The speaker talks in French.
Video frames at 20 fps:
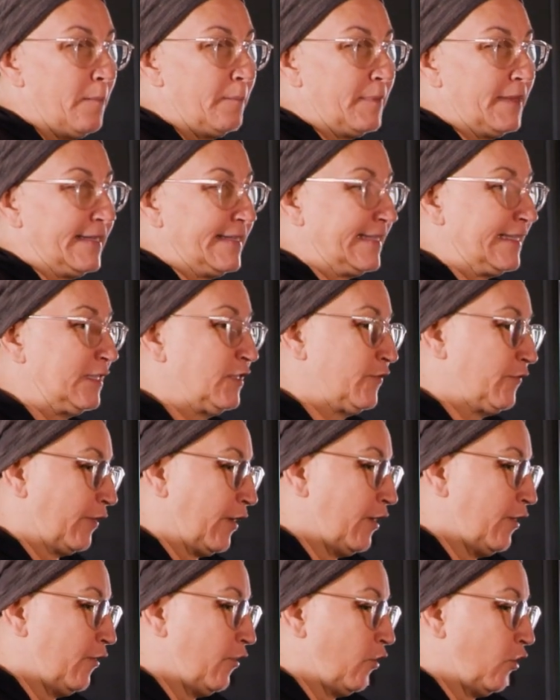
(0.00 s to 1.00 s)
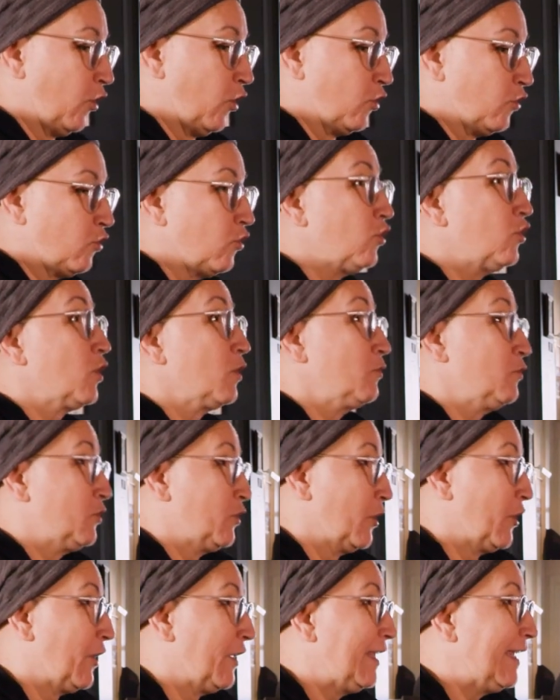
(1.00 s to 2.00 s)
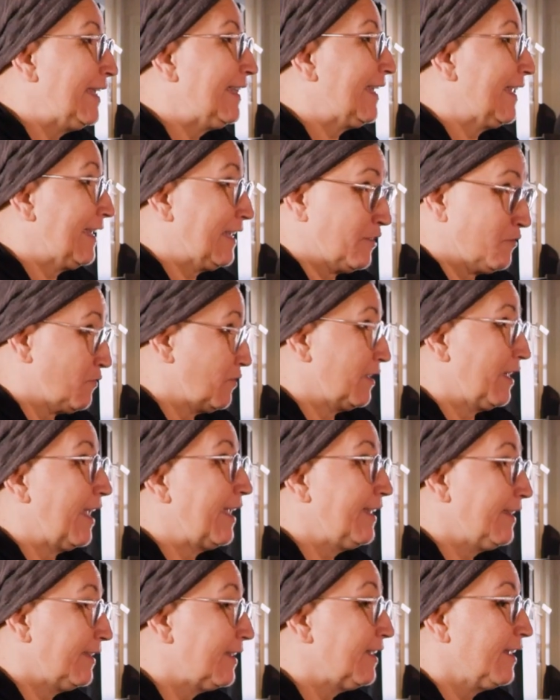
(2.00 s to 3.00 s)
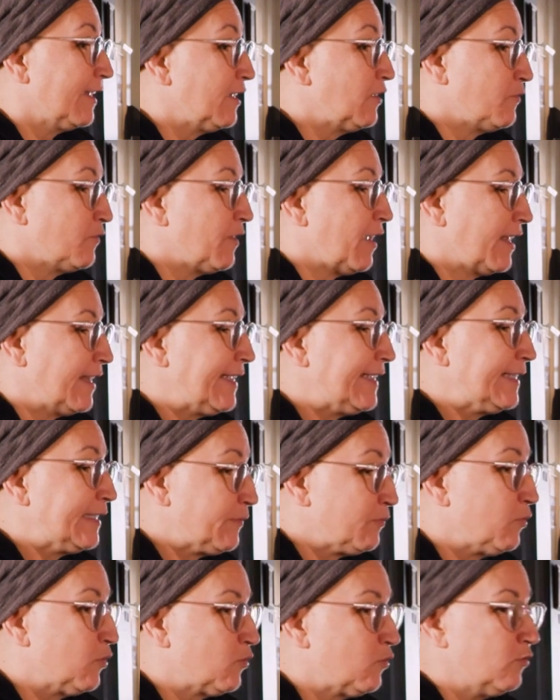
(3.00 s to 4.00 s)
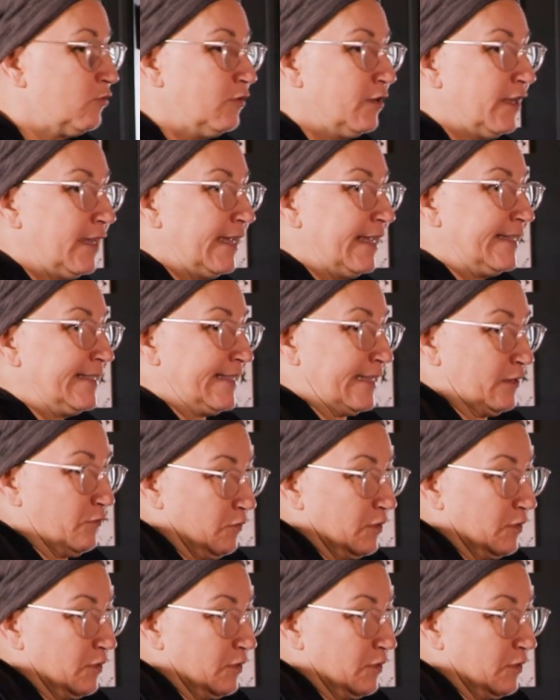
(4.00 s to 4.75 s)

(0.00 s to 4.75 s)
Puis si tu ferais un recul, comme je te connais, tu intellectualises beaucoup, c'est